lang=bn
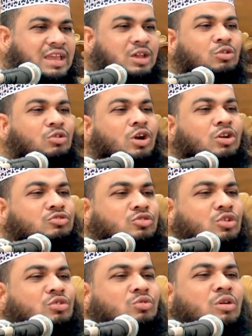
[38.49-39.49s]
এগুলো
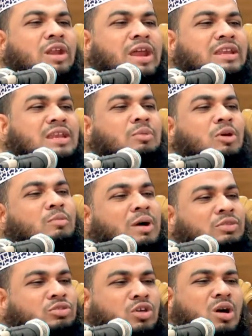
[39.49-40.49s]
অর্জন করার একটি বড়
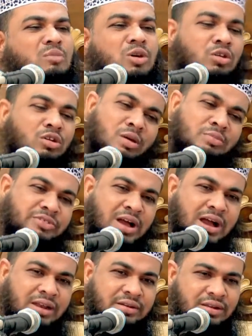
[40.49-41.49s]
মাধ্যম হলো
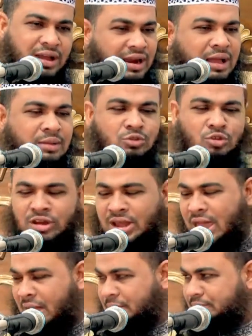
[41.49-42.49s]
রমজান
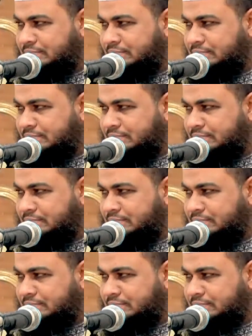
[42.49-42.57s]
আলহামদুলিল্লাহ